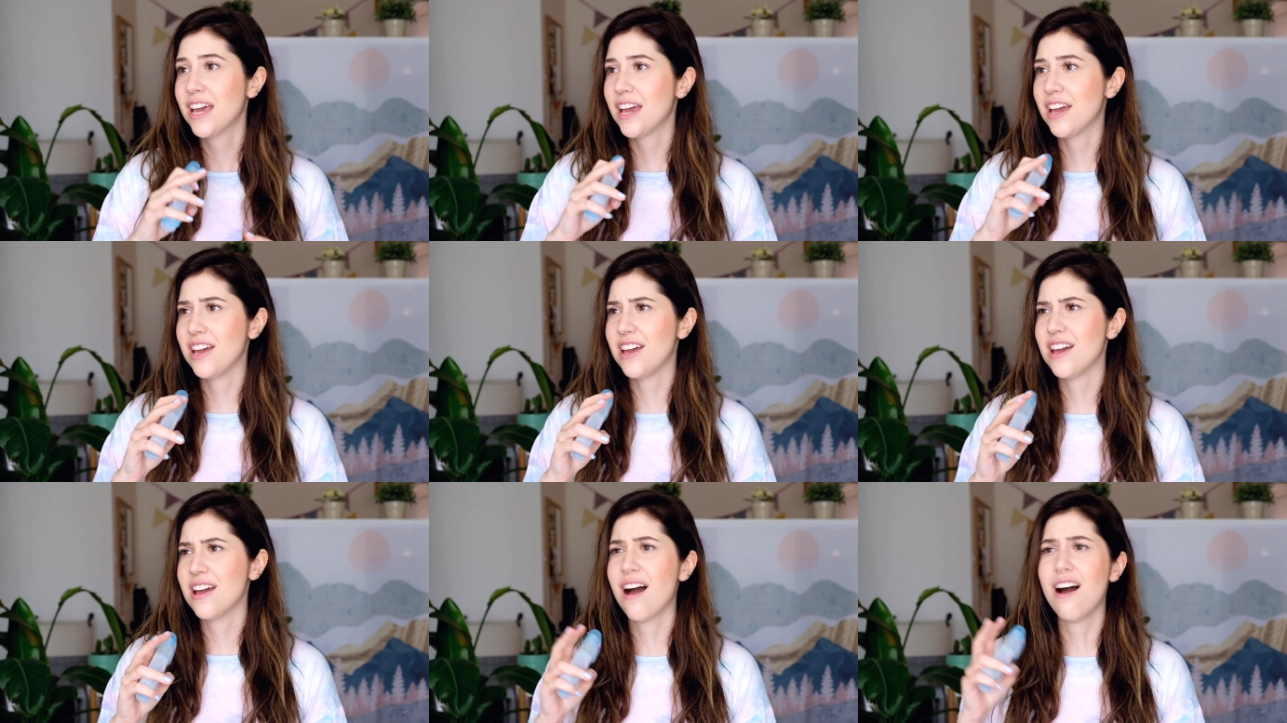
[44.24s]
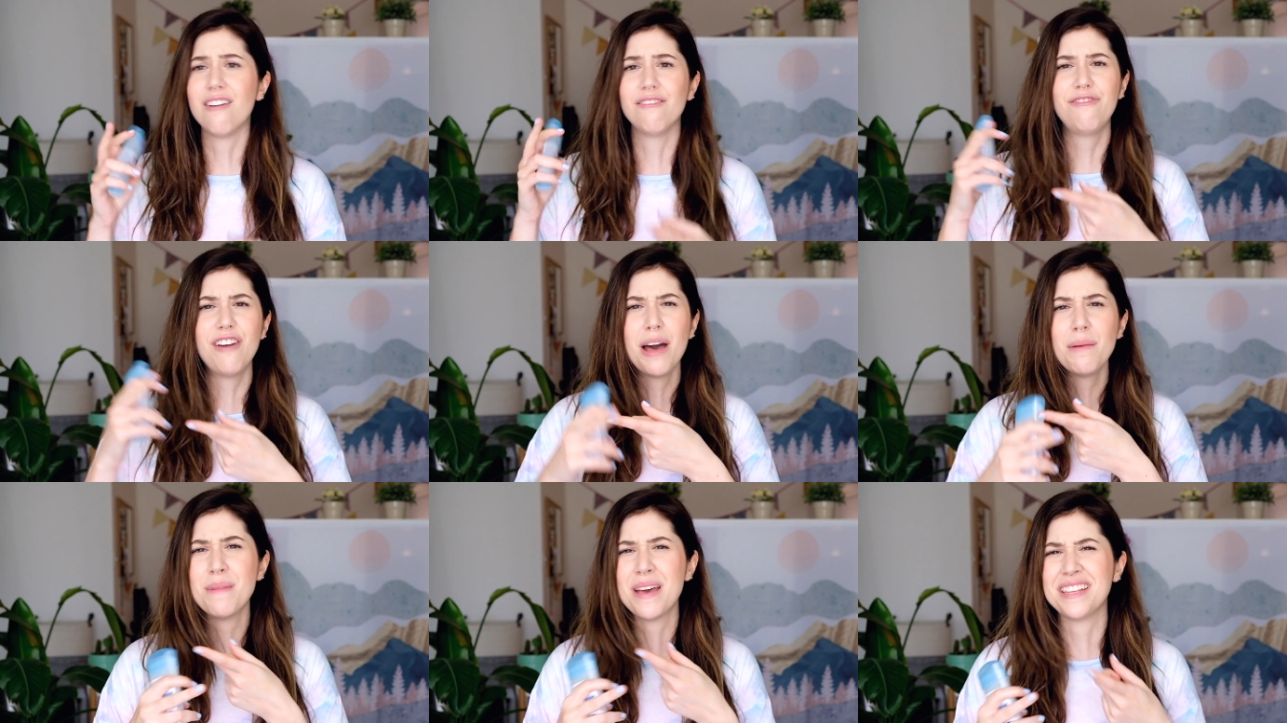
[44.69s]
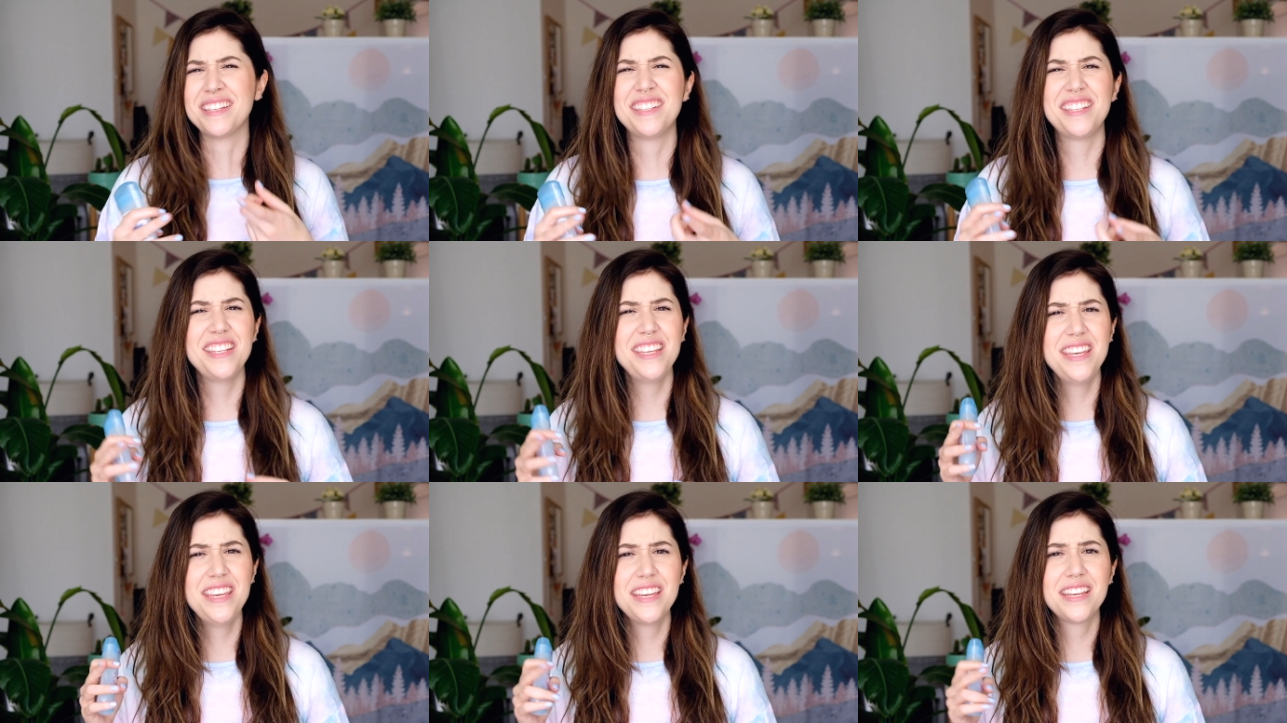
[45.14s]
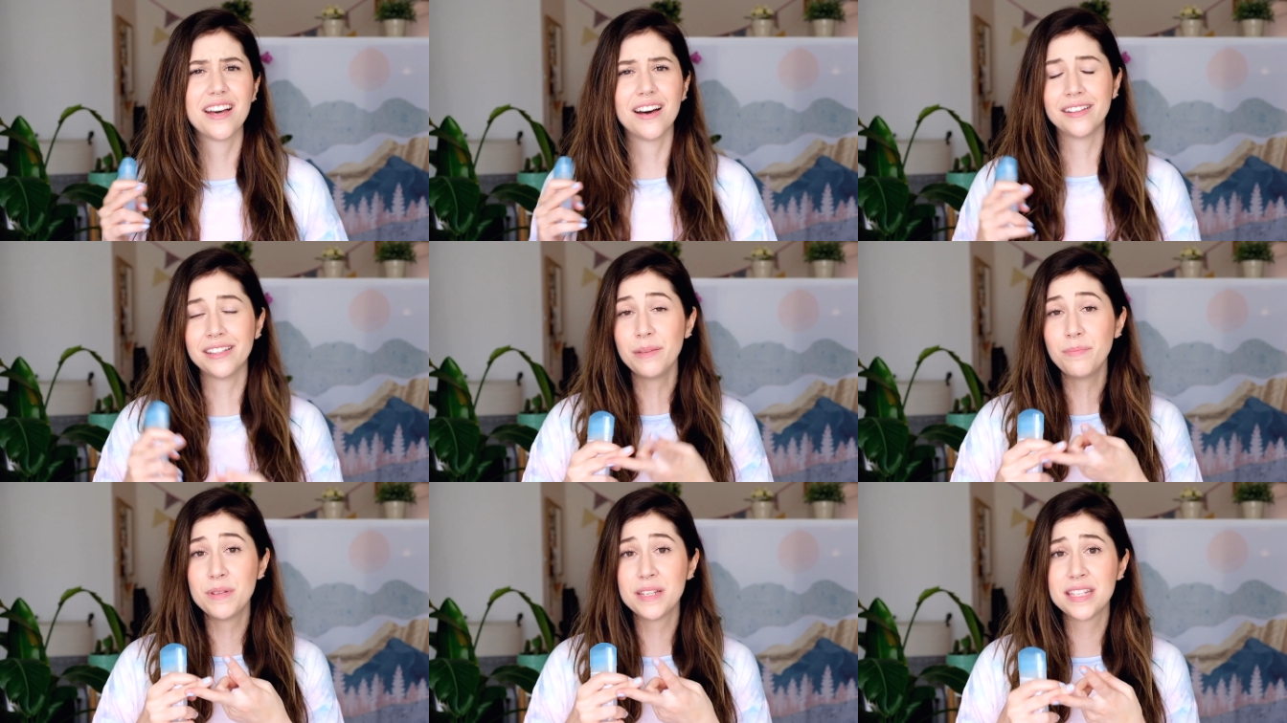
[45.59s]
euh, en pharmacie
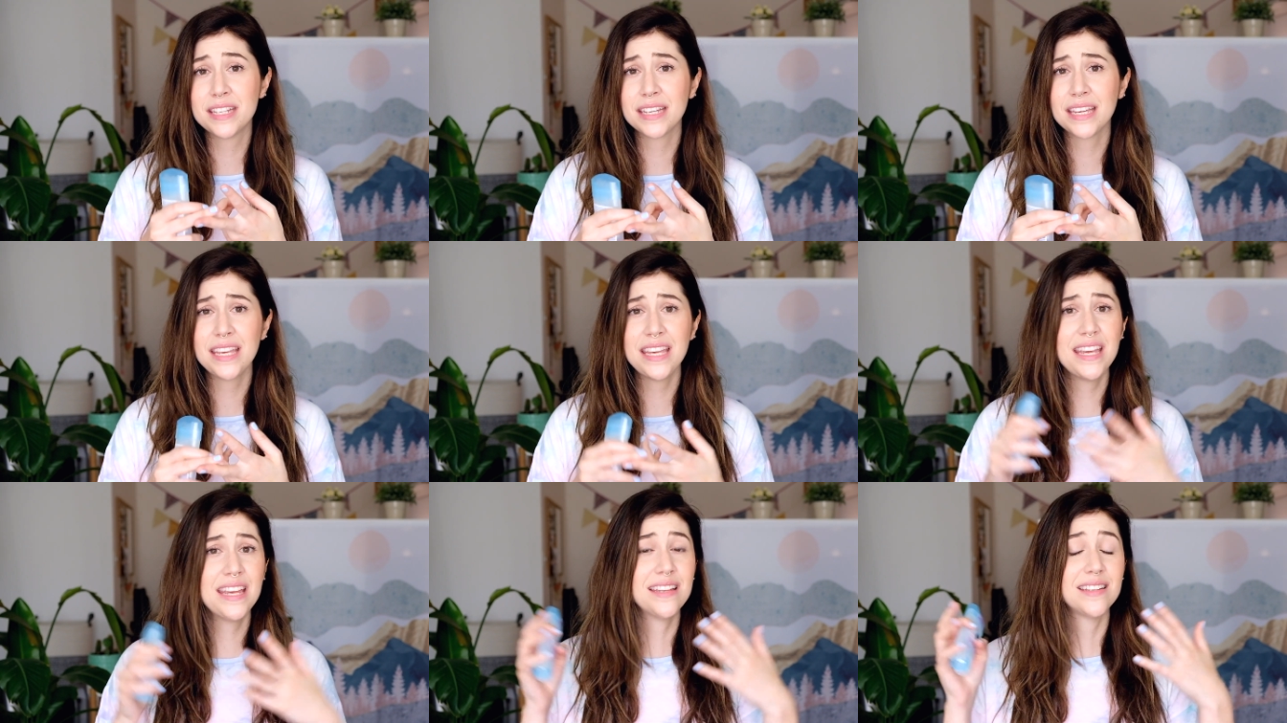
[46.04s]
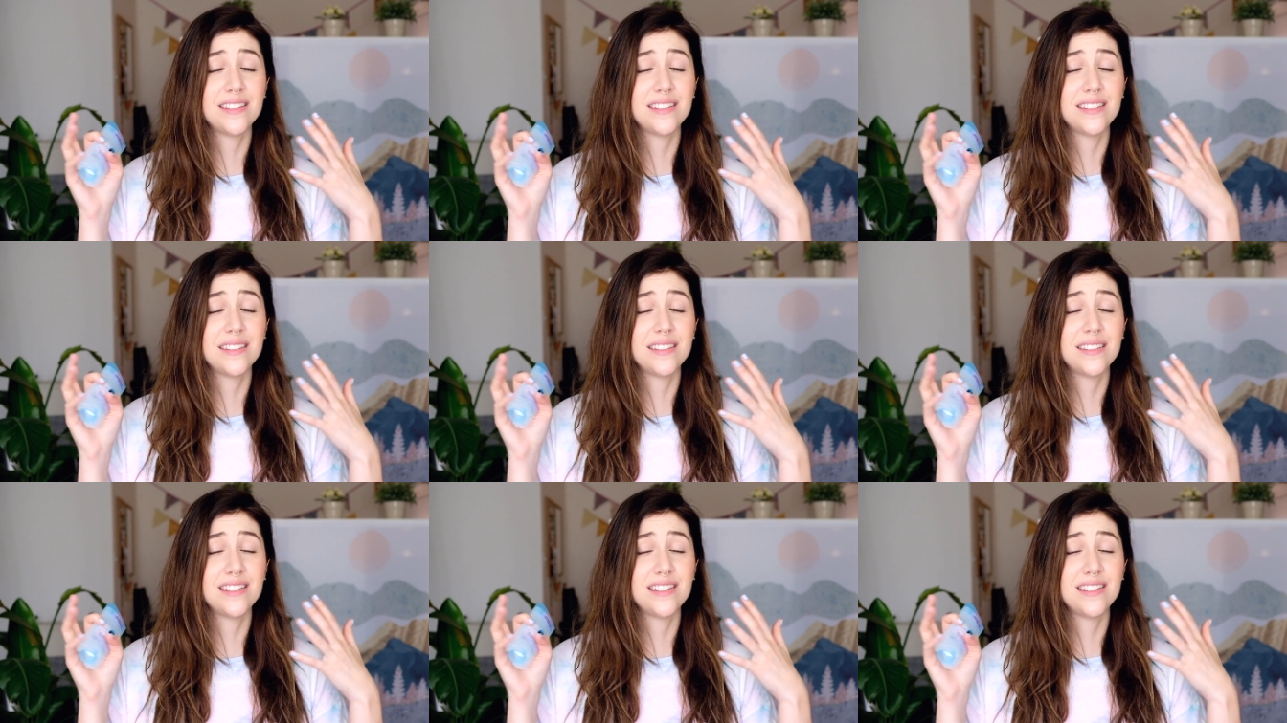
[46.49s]
qu'en épicerie.